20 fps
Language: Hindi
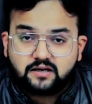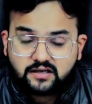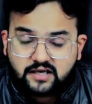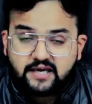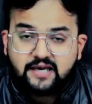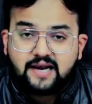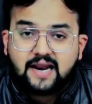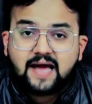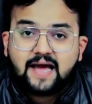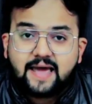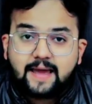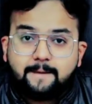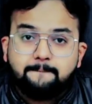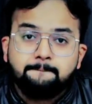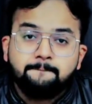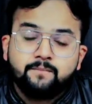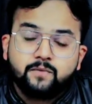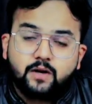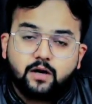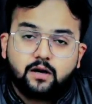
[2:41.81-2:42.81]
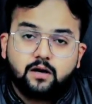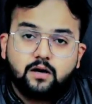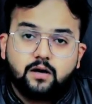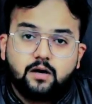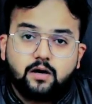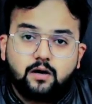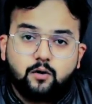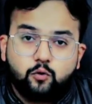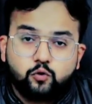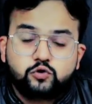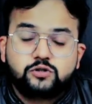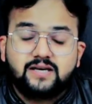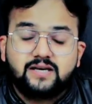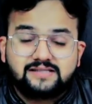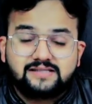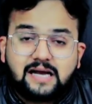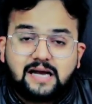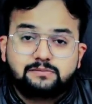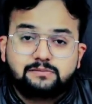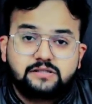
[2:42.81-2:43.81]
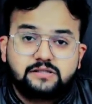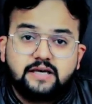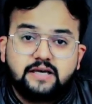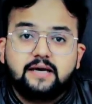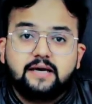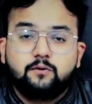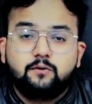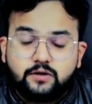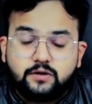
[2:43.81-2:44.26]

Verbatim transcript: खेला है उसके हिसाब से